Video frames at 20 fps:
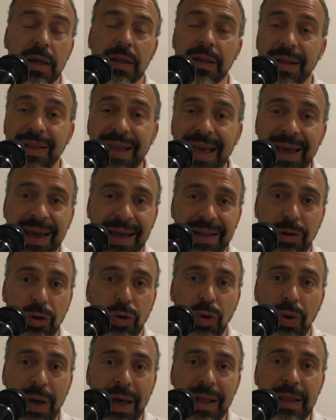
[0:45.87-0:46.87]
Tant'è che
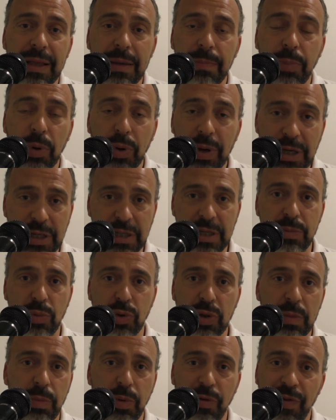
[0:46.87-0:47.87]
no, è di
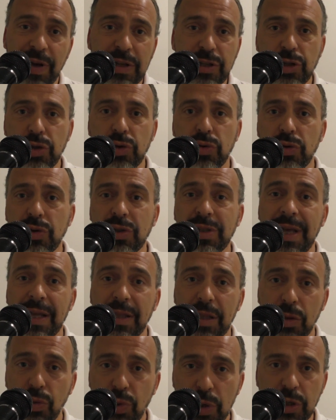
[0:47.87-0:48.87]
pochissimo tempo fa ci sono
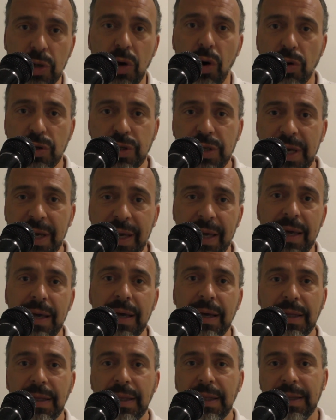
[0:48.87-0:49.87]
state due scosse che
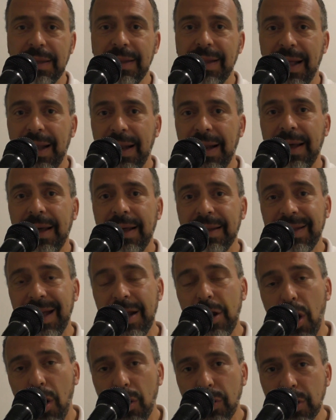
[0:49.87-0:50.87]
dal,
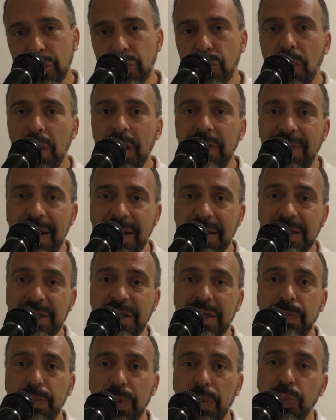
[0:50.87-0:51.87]
dal, nord sono arrivate
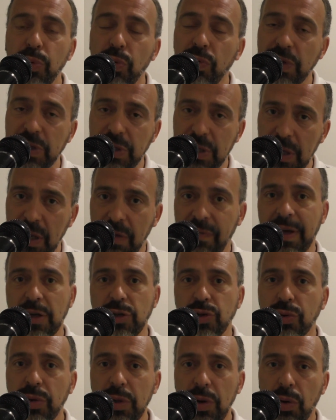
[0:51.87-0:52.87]
sempre più vicine
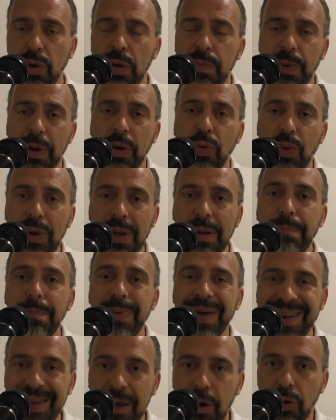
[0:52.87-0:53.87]
verso di noi, per cui il
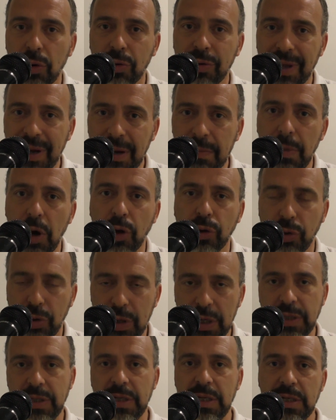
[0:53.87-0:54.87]
pericolo terremoto
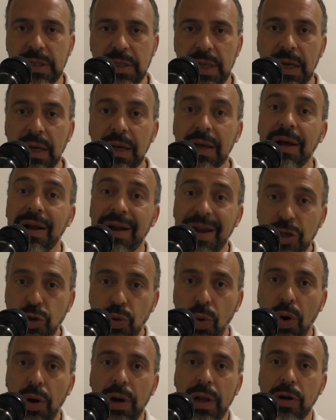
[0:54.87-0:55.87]
esiste. Le
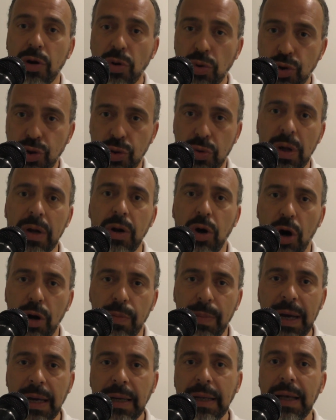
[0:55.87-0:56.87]
scuole non sono a
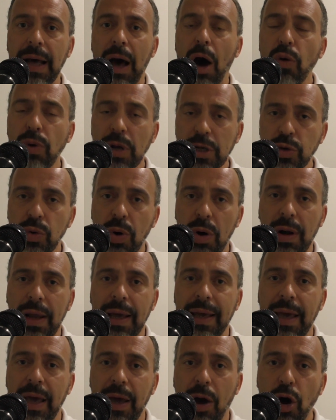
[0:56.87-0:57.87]
norma, ho una
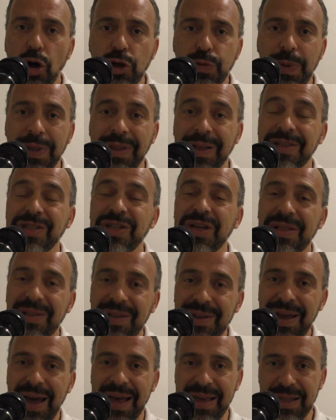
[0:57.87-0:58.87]
scuola che ospita
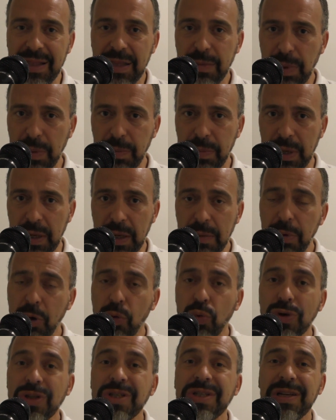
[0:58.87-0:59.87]
centinaia di bambini, per
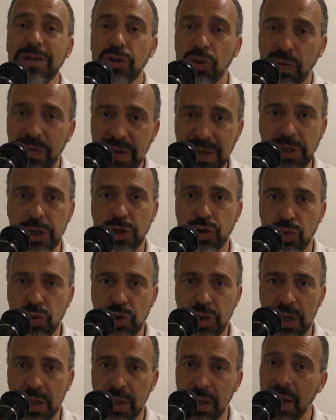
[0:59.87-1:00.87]
cui se dovesse
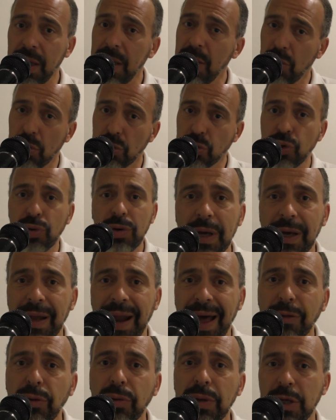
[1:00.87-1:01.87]
succedere io non in
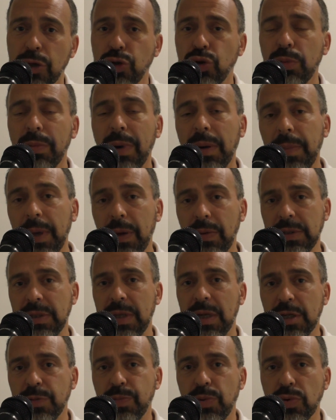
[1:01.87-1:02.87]
grado di assumermi
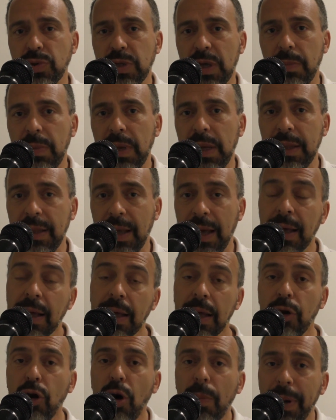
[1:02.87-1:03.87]
questa responsabilità.
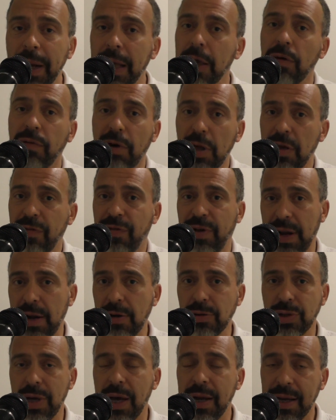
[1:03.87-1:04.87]
Non perché io voglia fare
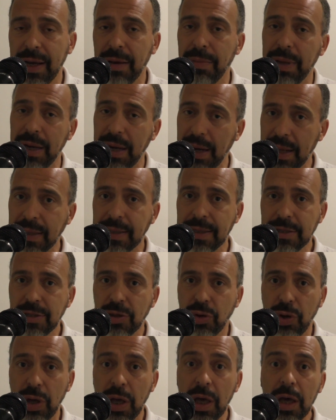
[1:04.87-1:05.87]
lo scaricabarile,
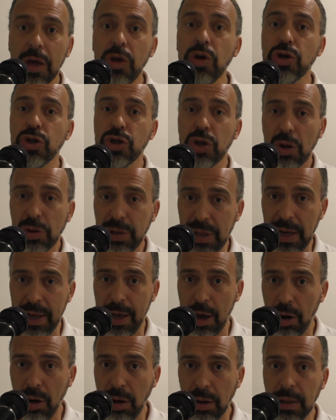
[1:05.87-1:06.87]
attenzione, io i soldi
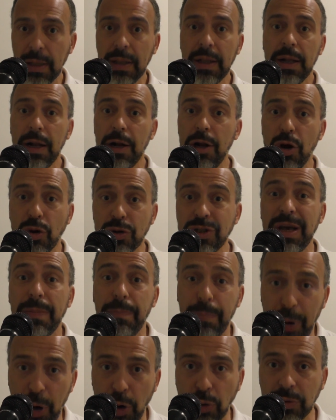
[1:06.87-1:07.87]
li ho, li ho già
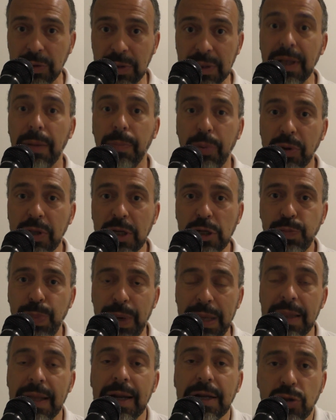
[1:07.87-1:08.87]
pronti da poter
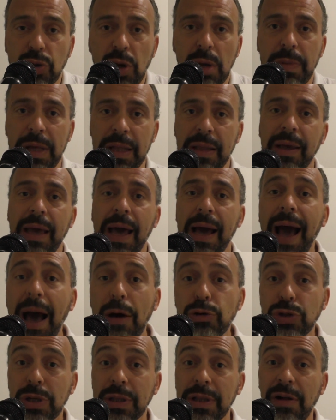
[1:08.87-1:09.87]
spendere, solamente che a
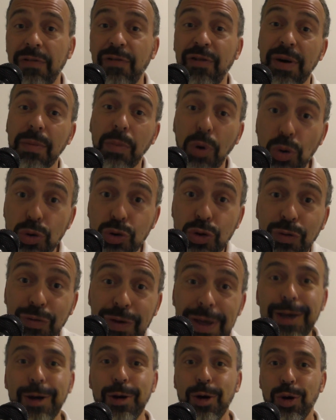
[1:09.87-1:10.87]
causa del famoso
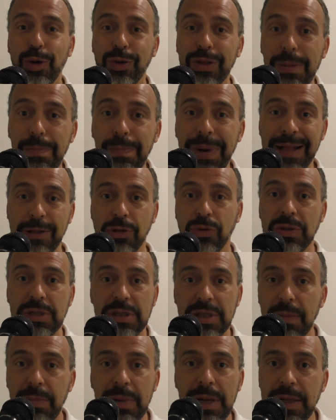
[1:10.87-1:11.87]
vincolo del patto di
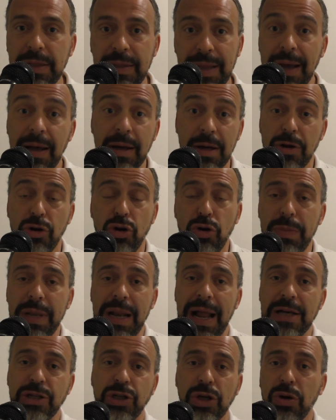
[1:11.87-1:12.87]
stabilità non mi
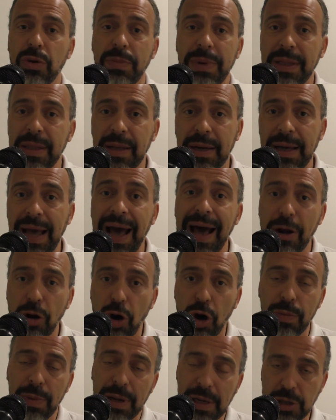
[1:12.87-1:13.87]
lasciano mettere a
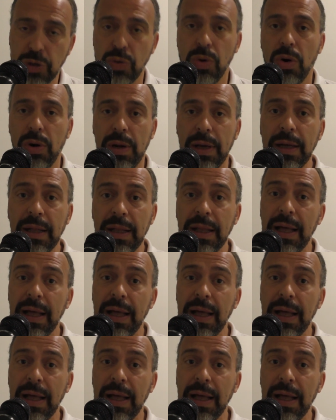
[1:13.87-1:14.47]
norma le scuole.